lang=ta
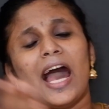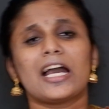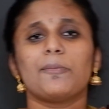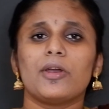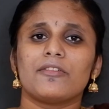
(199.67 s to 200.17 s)

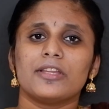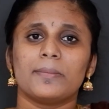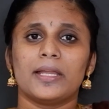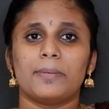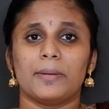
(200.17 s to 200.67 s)
அங்க போய்
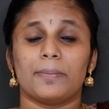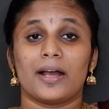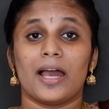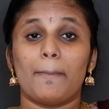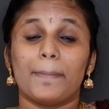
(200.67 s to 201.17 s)
வந்து மீன்
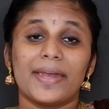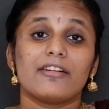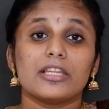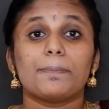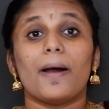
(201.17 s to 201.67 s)
பிடிப்பாங்க
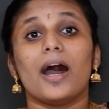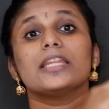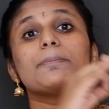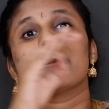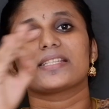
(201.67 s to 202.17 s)
அப்பயே வந்து
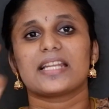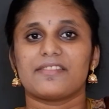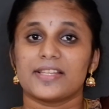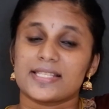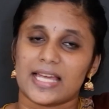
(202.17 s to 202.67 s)
பாதி
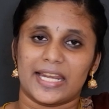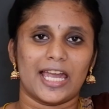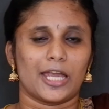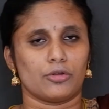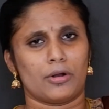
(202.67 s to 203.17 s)
பிரச்சனை வந்து
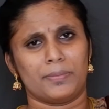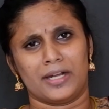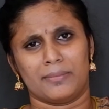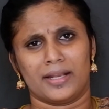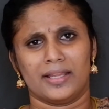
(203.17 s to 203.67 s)
சரியாகிடும்
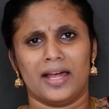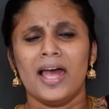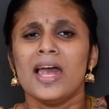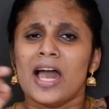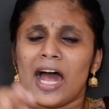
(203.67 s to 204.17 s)
அப்படின்ற மாதிரி தான்